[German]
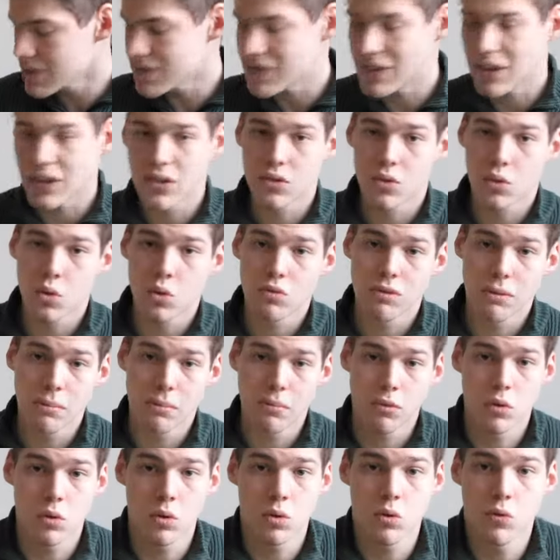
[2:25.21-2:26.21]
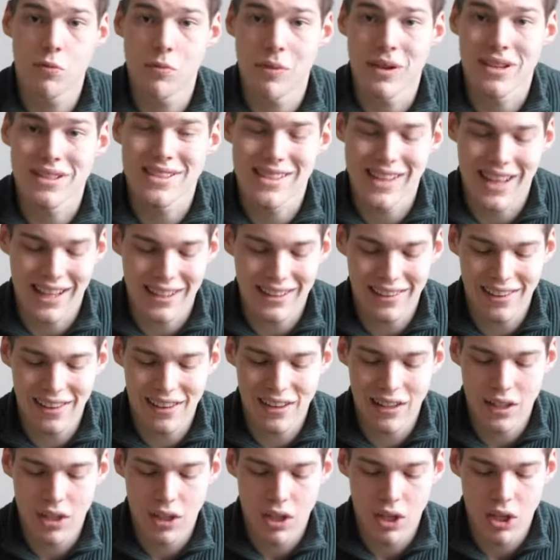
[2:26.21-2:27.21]
war Tova Bohofmanns Die
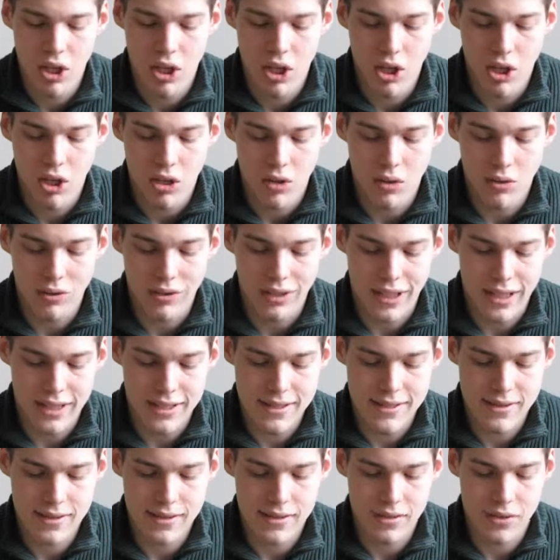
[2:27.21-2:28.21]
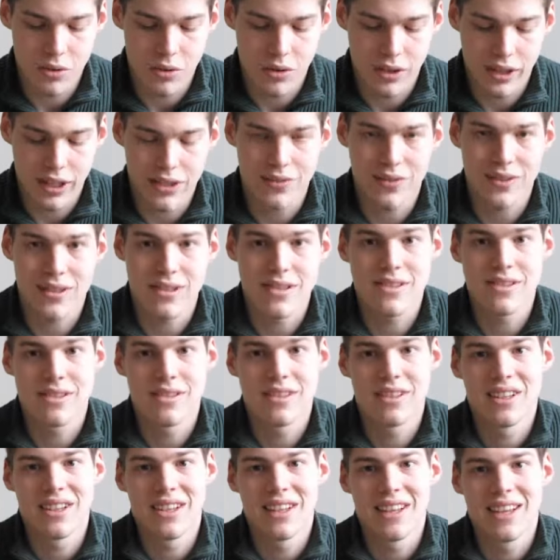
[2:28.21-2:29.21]
Andel. Und jetzt noch
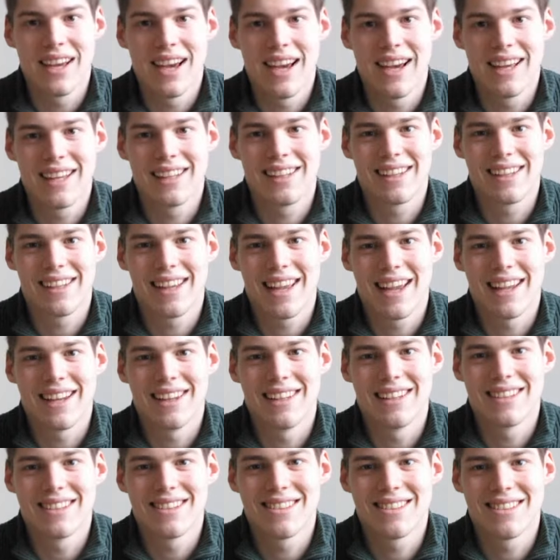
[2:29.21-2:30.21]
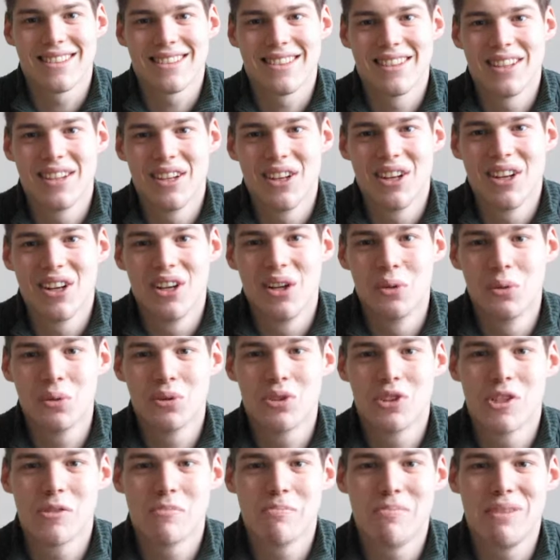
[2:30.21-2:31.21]
etwas, ein kleines
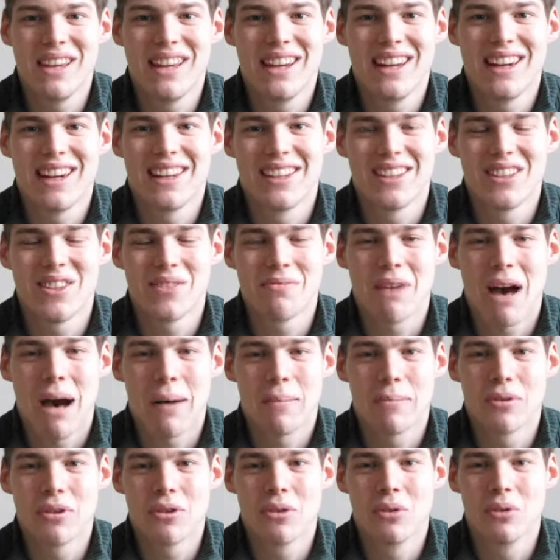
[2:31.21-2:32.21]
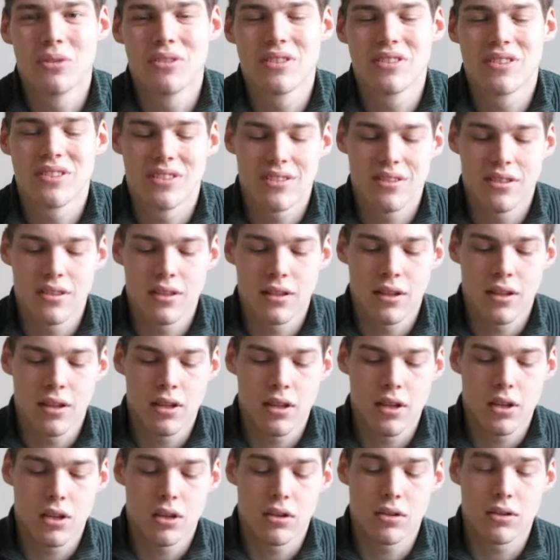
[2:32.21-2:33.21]
Lustspiel zum Abschluss.
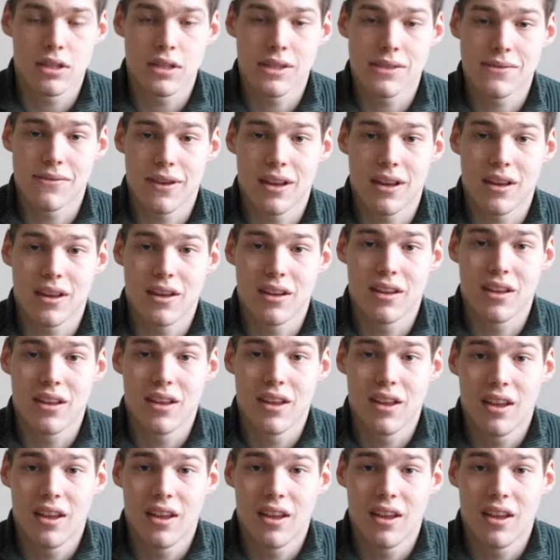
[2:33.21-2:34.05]
Und zwar